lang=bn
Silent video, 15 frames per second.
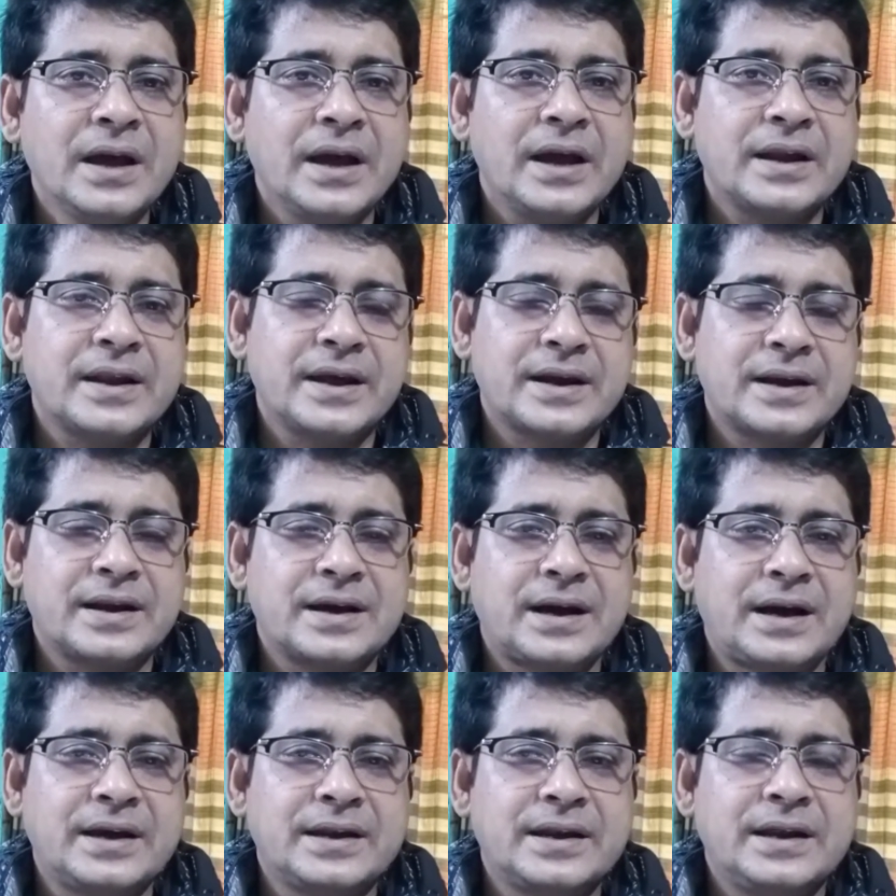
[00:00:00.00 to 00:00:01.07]
এটা একটা
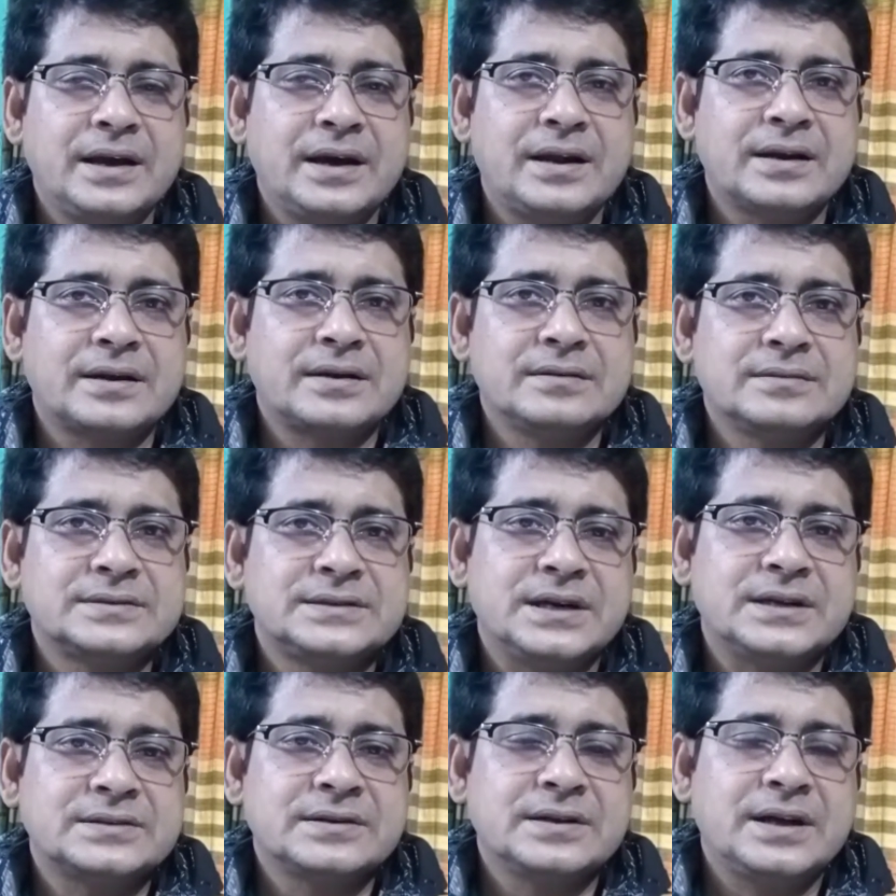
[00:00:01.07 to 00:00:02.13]
কাহিনী আর একটা হচ্ছে
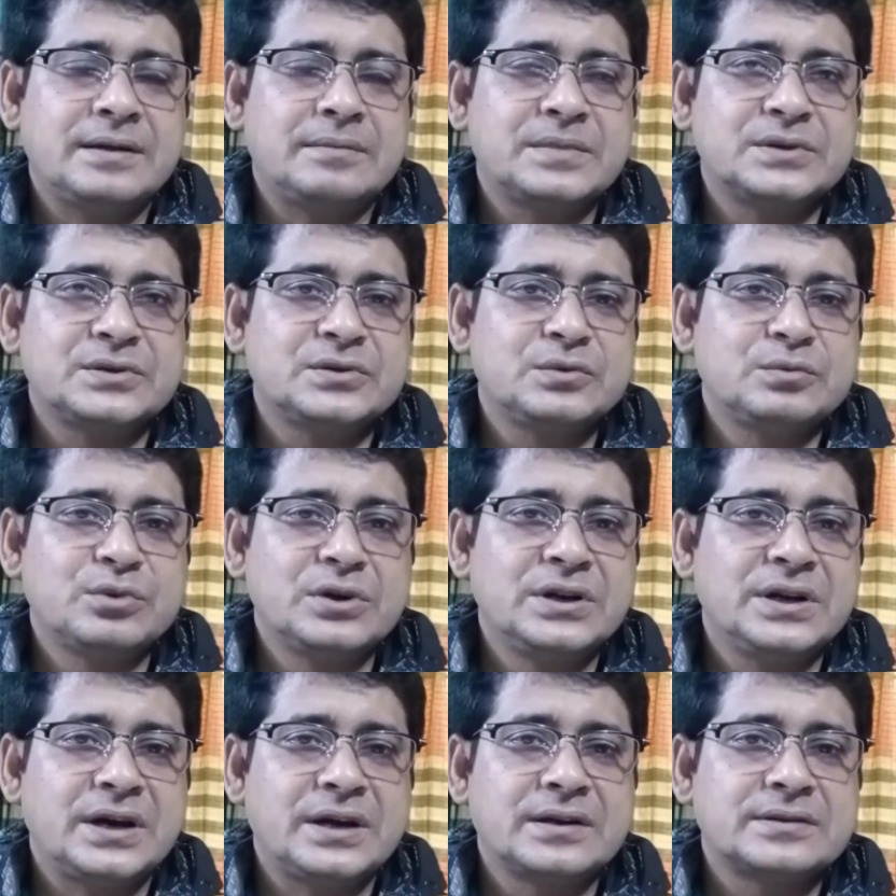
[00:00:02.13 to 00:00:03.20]
আসলে আমরা যদি বলি
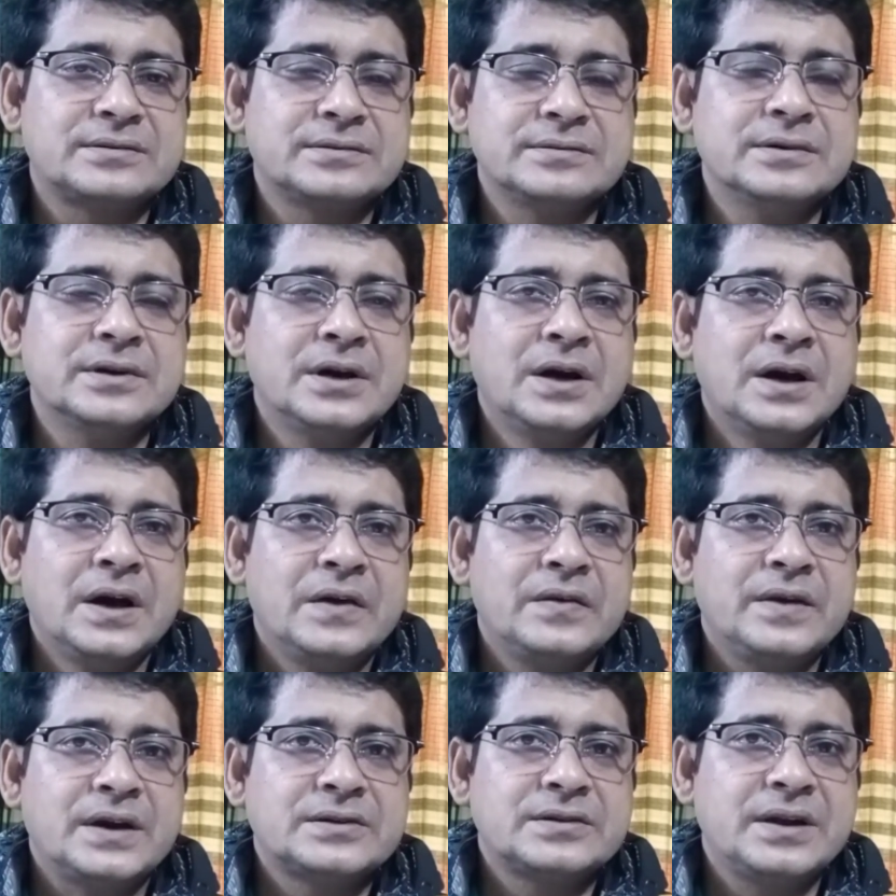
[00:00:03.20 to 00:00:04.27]
আরেকটু যে
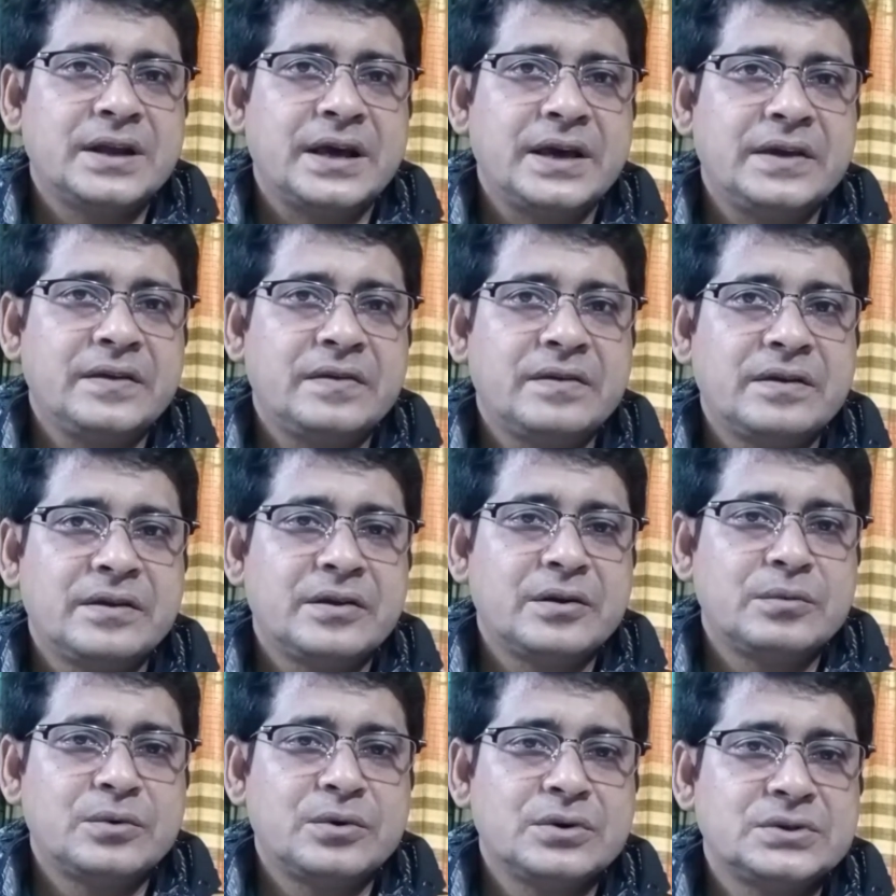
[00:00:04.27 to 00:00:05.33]
আসলে এই যে
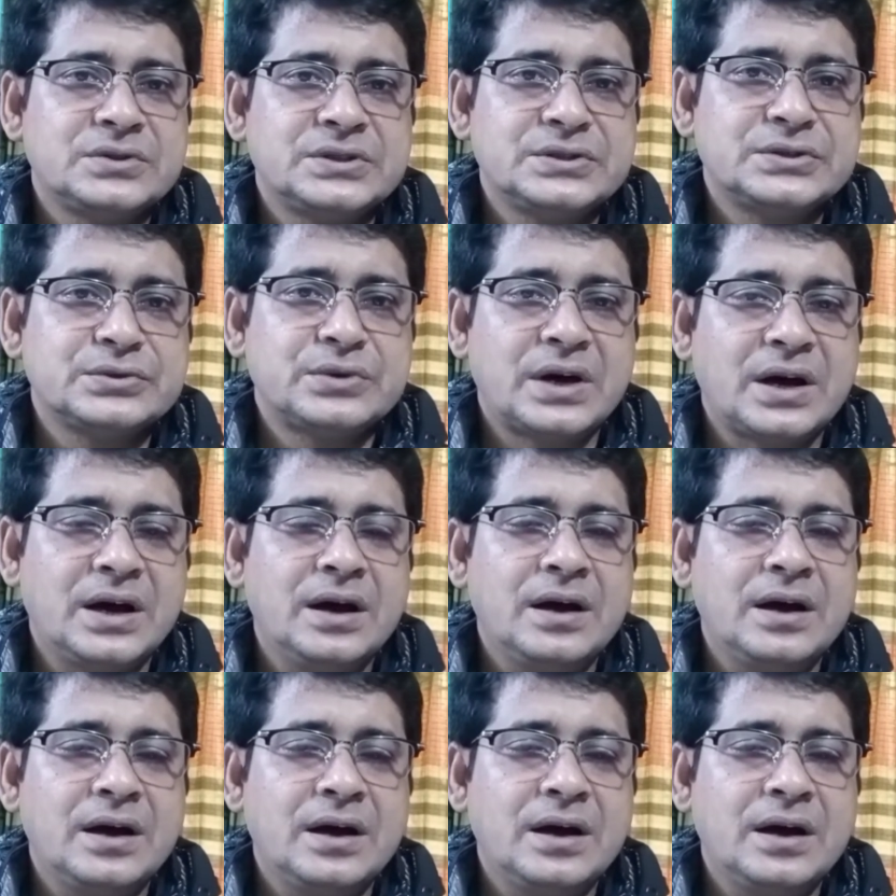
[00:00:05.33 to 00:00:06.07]
ছিন্নমূল শিশুরা